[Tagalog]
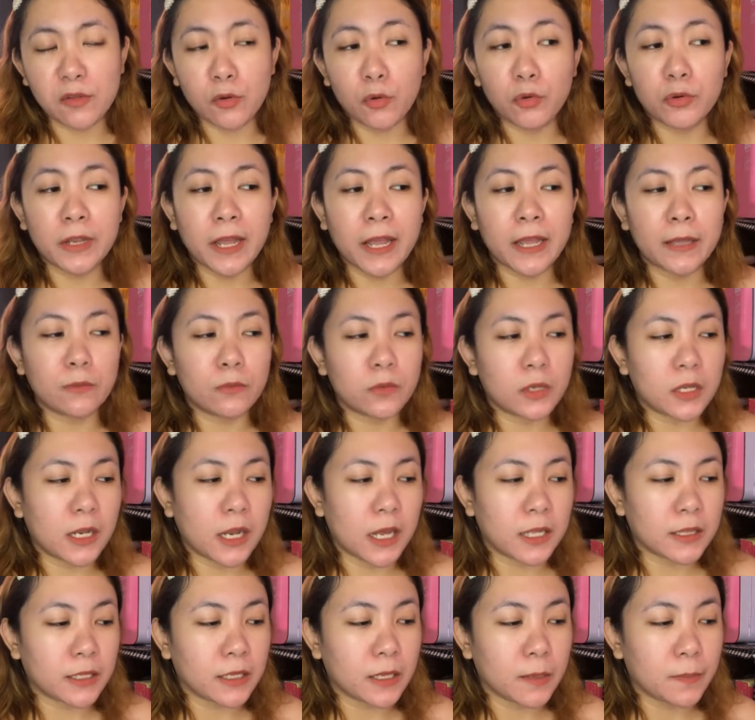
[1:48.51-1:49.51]
So unahin muna
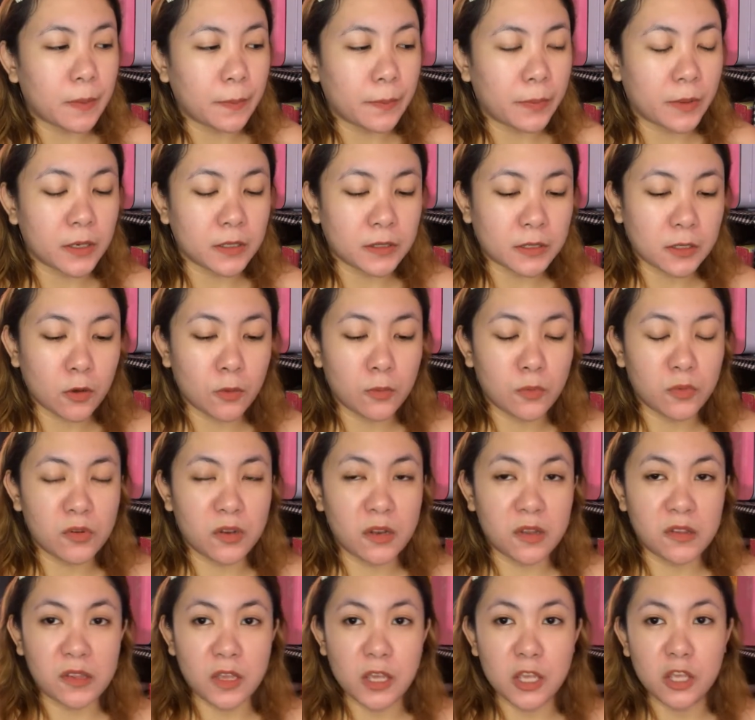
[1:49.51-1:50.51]
natin ipapakita ko
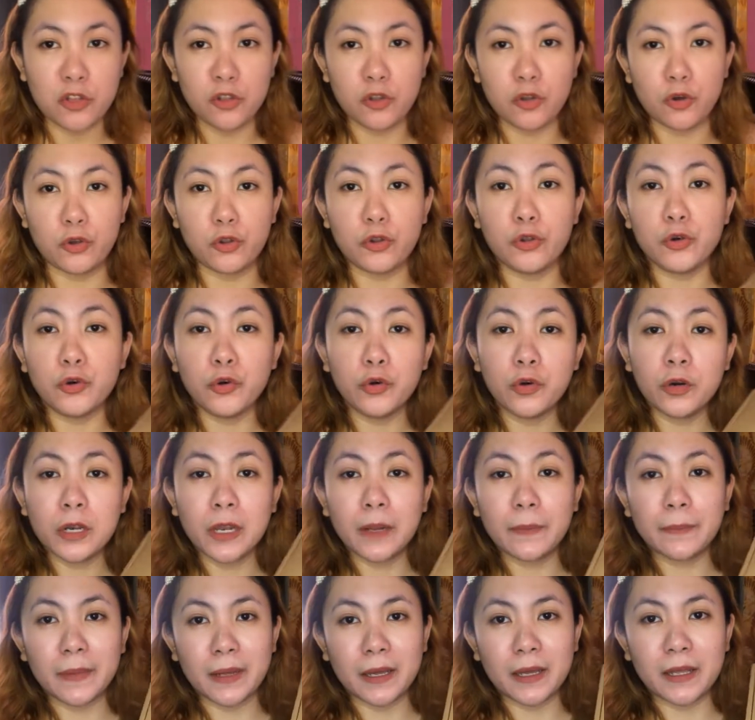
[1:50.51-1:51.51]
muna sa inyo yung
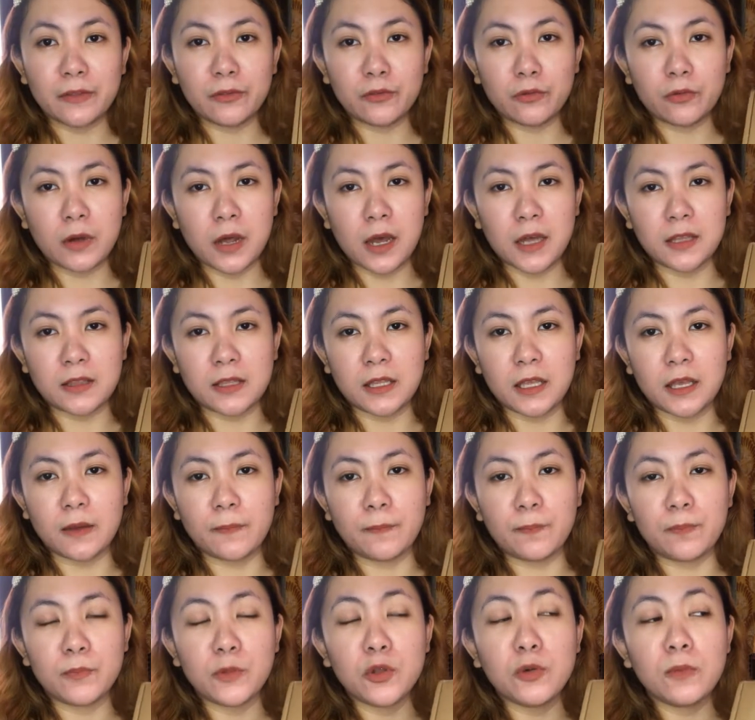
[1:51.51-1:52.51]
laman ng ating
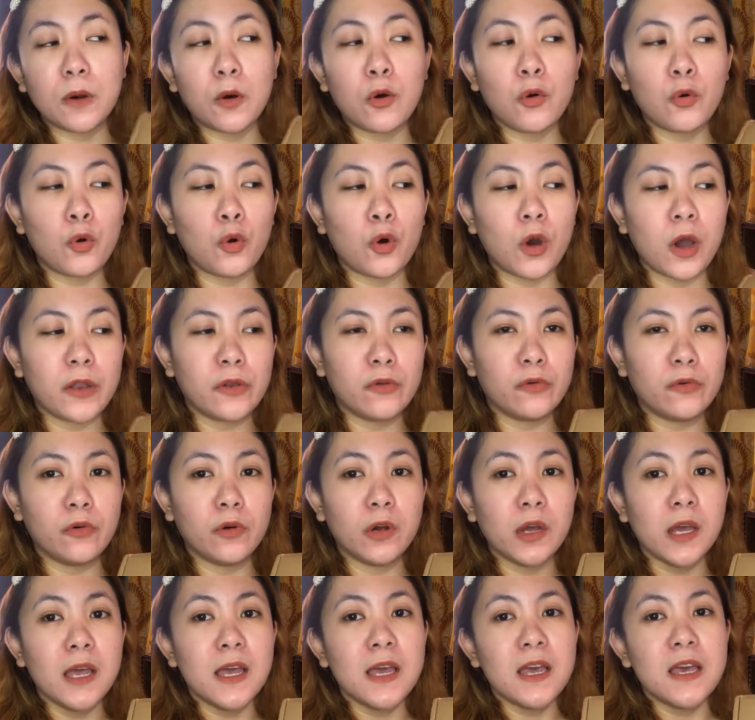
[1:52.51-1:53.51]
yung makukuha
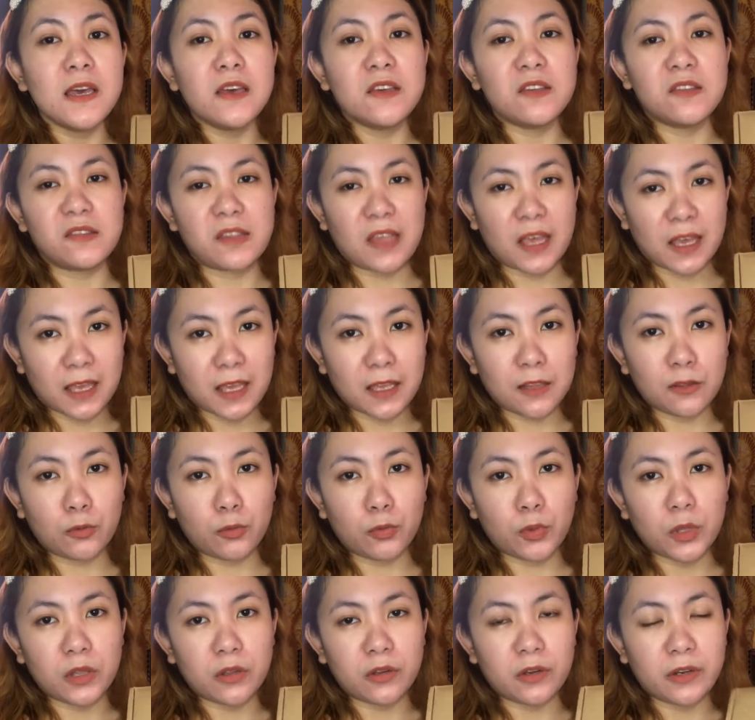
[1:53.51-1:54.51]
nung second
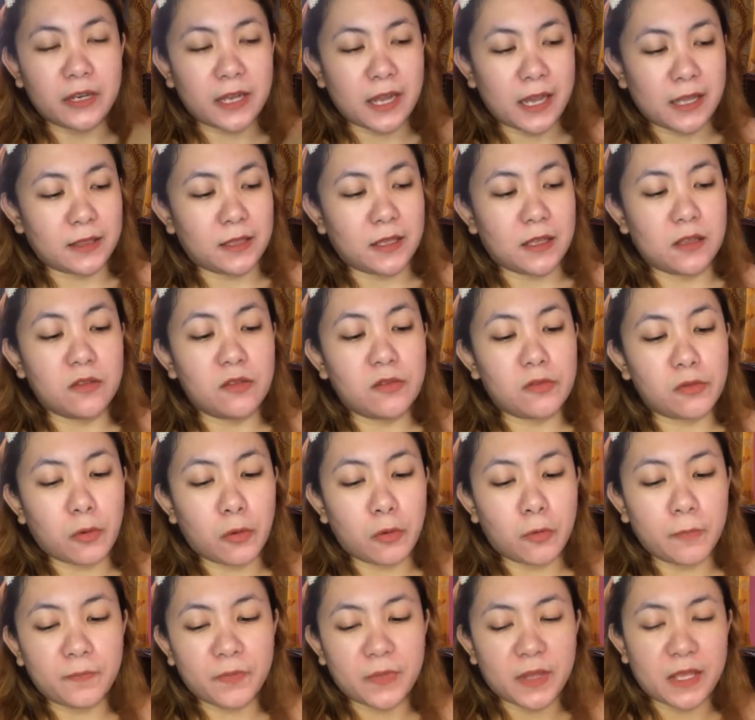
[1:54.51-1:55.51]
winner natin.
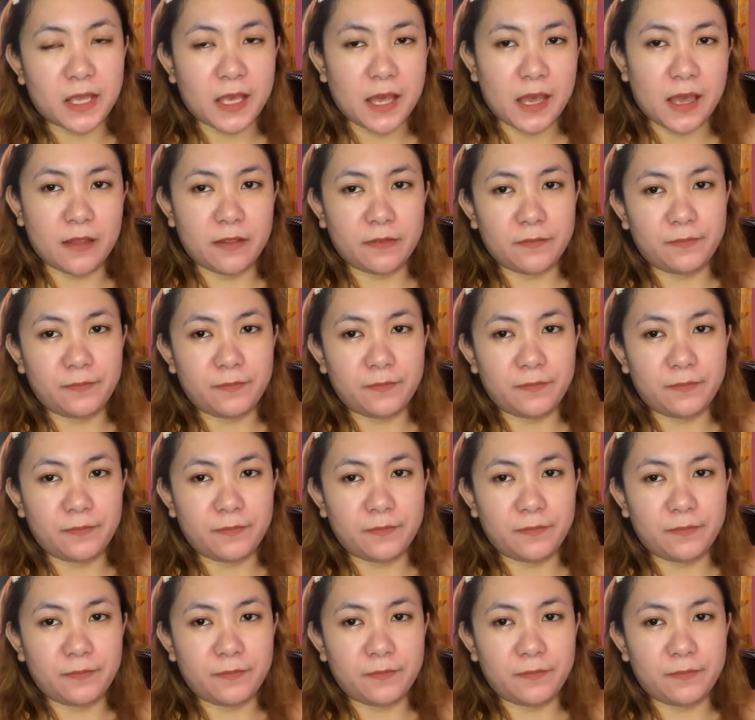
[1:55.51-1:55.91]
So ayan.